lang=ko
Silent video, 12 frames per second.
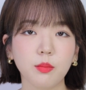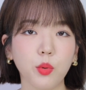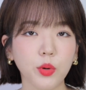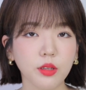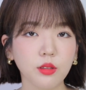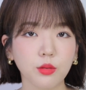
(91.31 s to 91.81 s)

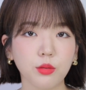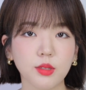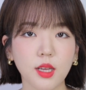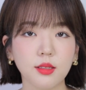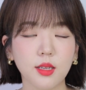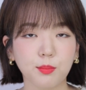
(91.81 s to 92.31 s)
포인트로
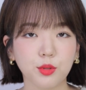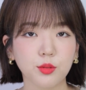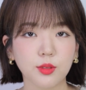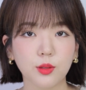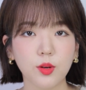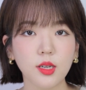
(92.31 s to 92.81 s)
산
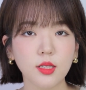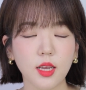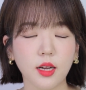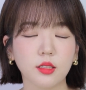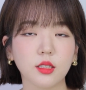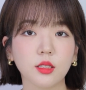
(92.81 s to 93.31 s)
제품들과
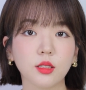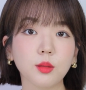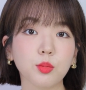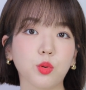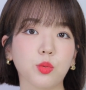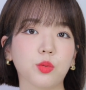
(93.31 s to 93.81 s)
제가 직접
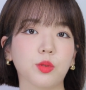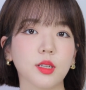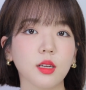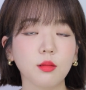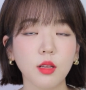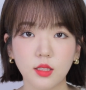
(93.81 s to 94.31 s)
돈으로 산